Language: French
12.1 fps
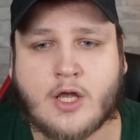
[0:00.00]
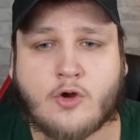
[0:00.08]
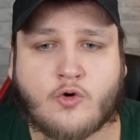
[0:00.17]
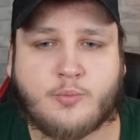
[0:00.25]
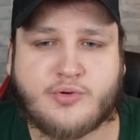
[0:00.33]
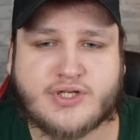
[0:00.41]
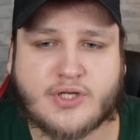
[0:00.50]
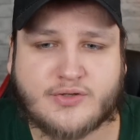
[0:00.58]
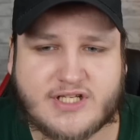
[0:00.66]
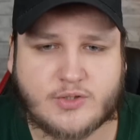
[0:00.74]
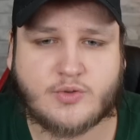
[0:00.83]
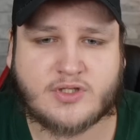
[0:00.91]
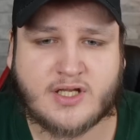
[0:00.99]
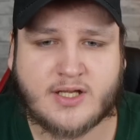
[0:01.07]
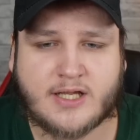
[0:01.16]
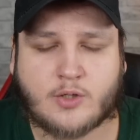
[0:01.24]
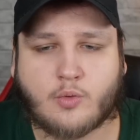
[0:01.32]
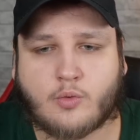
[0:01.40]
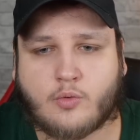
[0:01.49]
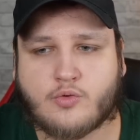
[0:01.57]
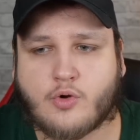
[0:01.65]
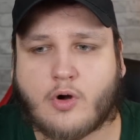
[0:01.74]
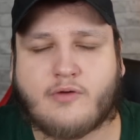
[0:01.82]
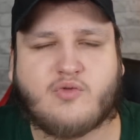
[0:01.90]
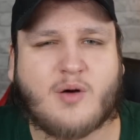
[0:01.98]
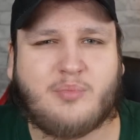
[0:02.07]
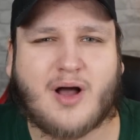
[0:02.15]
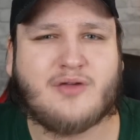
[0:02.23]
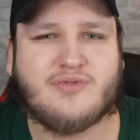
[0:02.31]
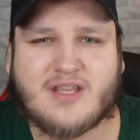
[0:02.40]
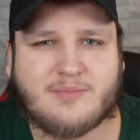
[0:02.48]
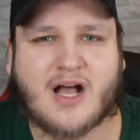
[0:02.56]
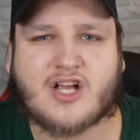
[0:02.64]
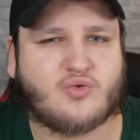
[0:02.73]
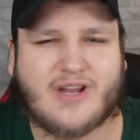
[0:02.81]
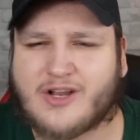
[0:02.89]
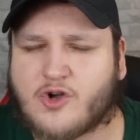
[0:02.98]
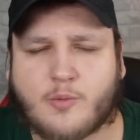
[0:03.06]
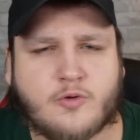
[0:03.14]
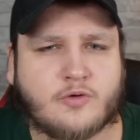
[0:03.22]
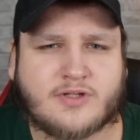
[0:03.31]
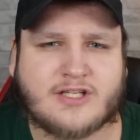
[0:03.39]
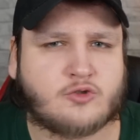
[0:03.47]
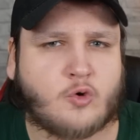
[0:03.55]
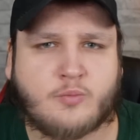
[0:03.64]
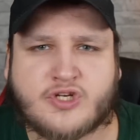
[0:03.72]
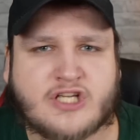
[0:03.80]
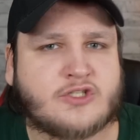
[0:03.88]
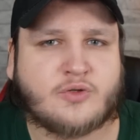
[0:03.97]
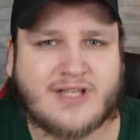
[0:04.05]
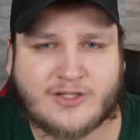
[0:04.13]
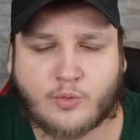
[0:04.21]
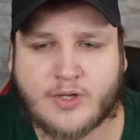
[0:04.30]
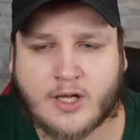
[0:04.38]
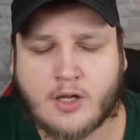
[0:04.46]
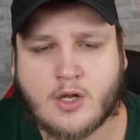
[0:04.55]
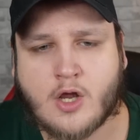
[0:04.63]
qu'on puisse discuter et qu'on ne renvoie pas une image où les communautés sont obligées de se détruire,